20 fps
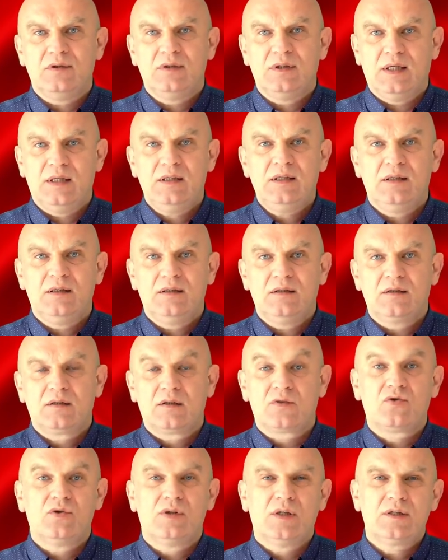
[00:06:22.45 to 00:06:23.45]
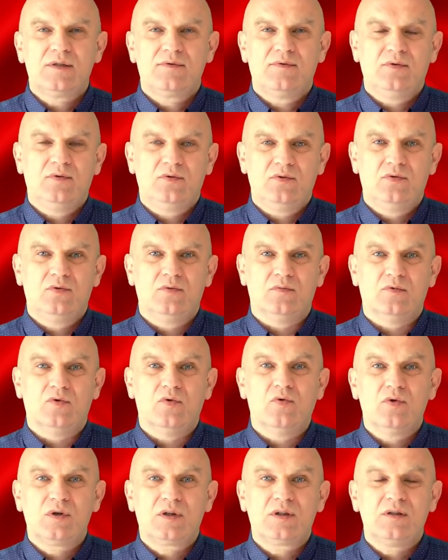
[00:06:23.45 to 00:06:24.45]
да, Государственную Думу,
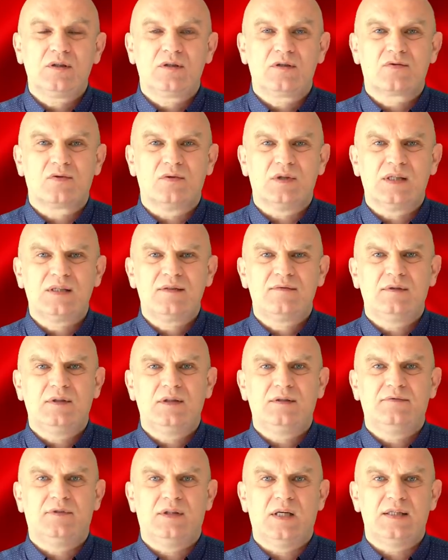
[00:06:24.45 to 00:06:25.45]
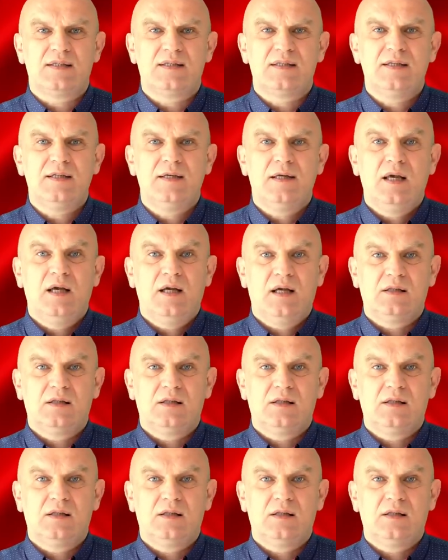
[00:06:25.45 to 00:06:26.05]
орган государственной власти,